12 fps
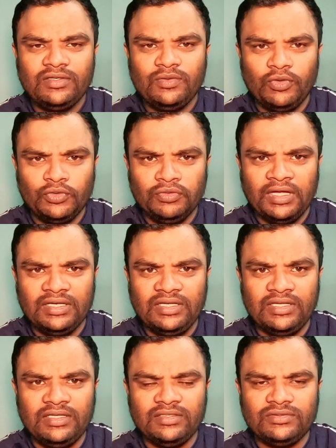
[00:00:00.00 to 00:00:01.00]
গতকালকে
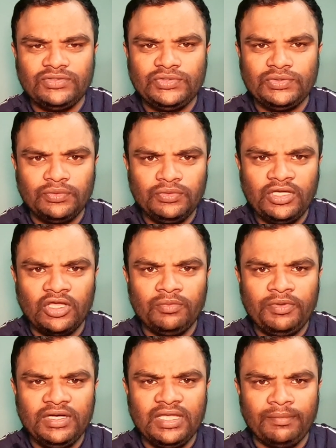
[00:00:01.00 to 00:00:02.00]
সৌদি
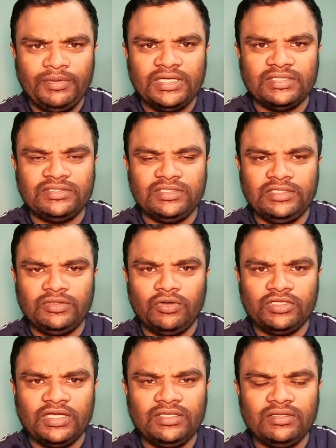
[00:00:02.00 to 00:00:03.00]
আরবের ক্যাপিটাল সিটি
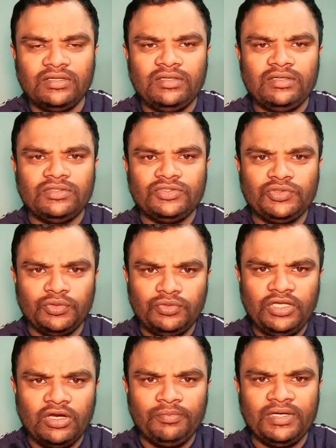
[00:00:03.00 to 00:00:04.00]
অর্থাৎ সৌদি
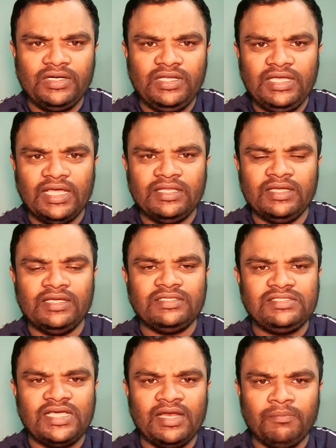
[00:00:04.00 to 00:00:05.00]
আরবের রিয়াদে
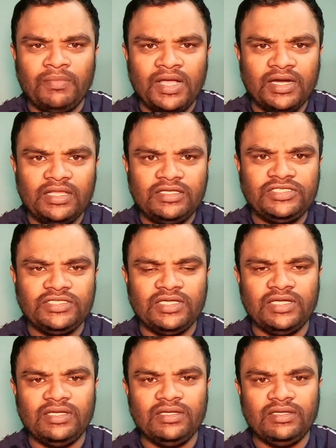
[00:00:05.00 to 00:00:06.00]
চার বাংলাদেশিকে
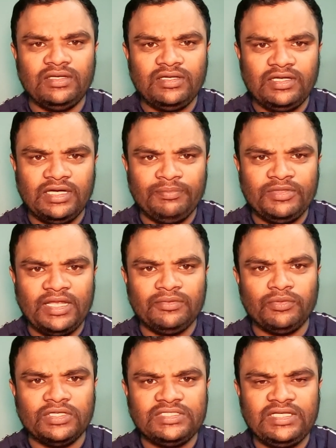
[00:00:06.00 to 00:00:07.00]
গ্রেপ্তার
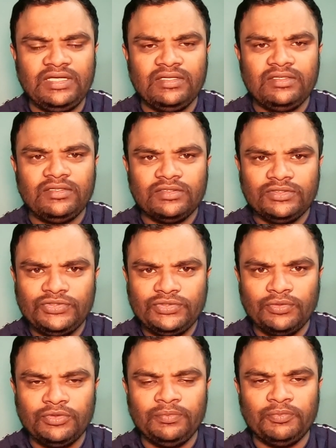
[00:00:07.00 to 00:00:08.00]
করেছে
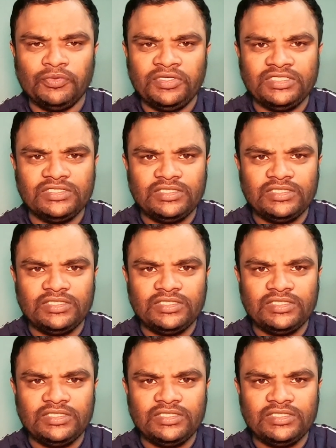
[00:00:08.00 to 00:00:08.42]
সৌদি পুলিশ